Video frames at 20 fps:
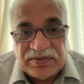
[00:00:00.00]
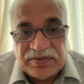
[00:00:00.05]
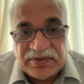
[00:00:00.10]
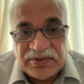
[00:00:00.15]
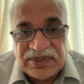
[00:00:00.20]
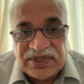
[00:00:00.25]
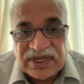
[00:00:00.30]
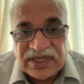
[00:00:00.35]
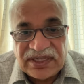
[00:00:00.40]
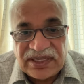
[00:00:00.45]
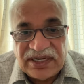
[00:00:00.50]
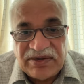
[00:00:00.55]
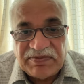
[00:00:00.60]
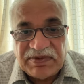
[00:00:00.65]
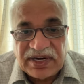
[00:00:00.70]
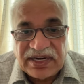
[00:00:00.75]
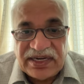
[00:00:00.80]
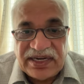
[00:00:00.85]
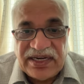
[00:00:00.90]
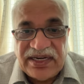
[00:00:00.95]
पूजा
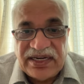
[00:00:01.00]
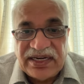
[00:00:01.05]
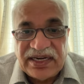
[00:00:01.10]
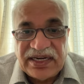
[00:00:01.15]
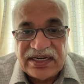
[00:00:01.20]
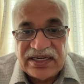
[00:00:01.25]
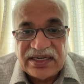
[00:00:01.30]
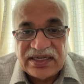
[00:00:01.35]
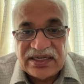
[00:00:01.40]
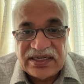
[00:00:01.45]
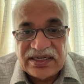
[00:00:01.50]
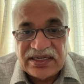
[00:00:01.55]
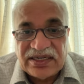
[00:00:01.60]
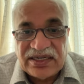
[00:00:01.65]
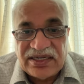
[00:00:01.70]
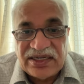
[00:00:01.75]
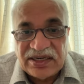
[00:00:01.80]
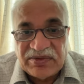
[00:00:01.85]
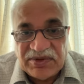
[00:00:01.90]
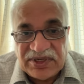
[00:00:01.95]
त्रिपाठी हैं
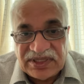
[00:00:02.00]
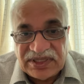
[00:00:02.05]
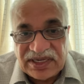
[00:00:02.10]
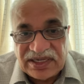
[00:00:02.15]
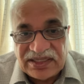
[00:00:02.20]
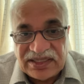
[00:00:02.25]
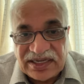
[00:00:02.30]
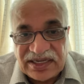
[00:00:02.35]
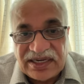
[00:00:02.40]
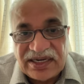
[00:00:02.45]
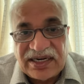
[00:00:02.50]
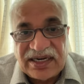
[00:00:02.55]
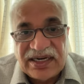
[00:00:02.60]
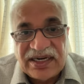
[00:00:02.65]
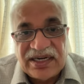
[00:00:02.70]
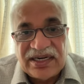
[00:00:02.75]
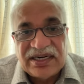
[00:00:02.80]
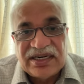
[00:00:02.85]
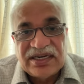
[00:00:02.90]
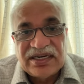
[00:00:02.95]
नमिता धर हैं